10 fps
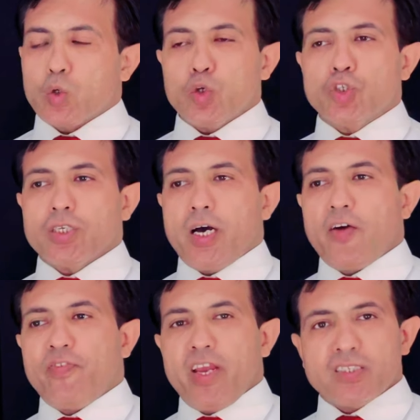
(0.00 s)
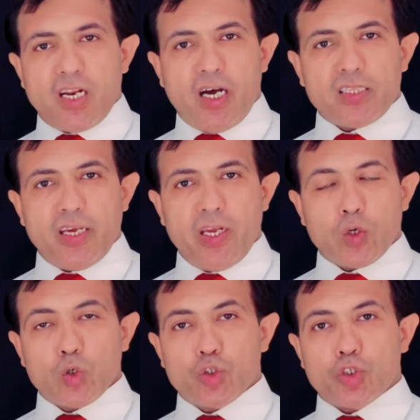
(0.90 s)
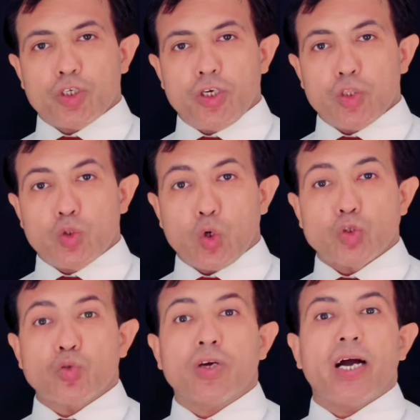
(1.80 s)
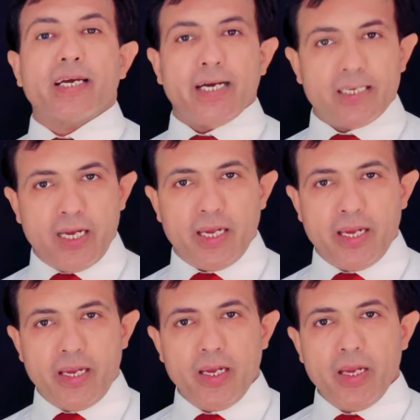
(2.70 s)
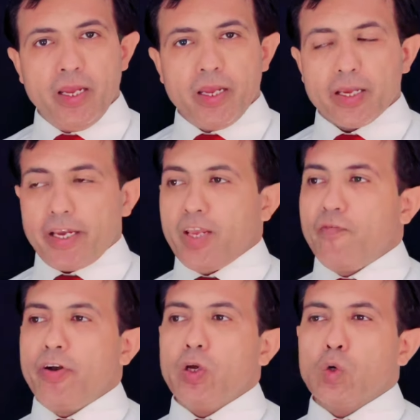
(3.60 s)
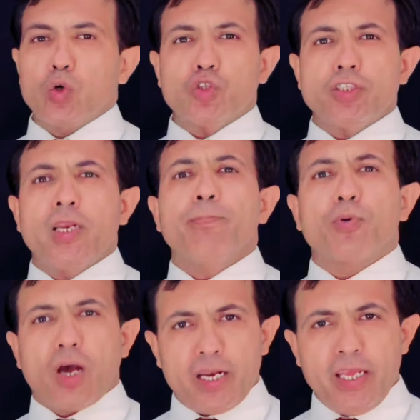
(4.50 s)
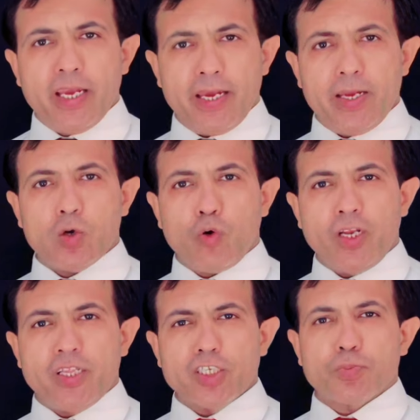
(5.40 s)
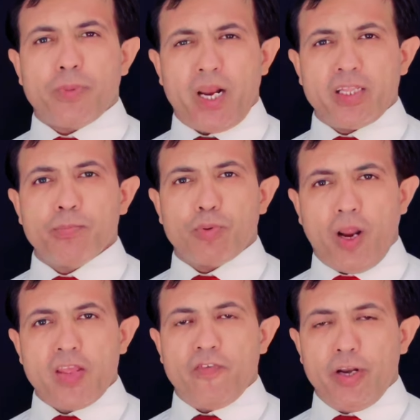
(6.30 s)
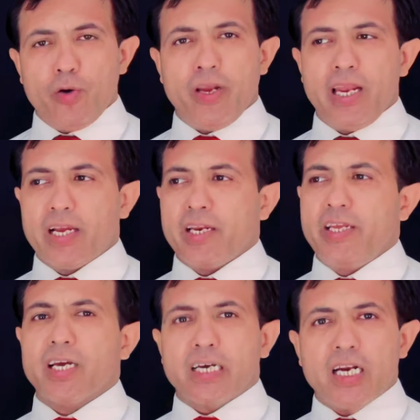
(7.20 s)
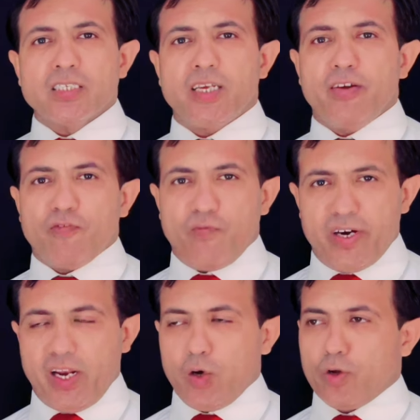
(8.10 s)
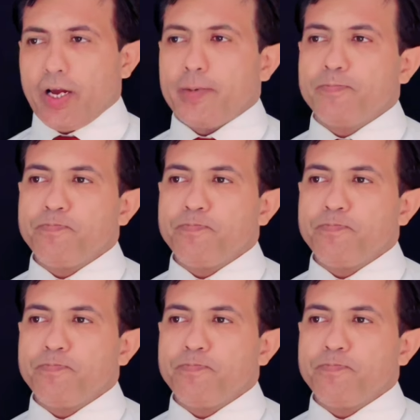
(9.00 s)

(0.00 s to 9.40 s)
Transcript: कुछ सहाफ़ी हजरात हैं कुछ दोस्तों का कहना है ये वीडियो कुछ दिन पुरानी है कोई 10-12 दिन पुरानी वीडियो है लेकिन ये कल से वायरल हो रहा है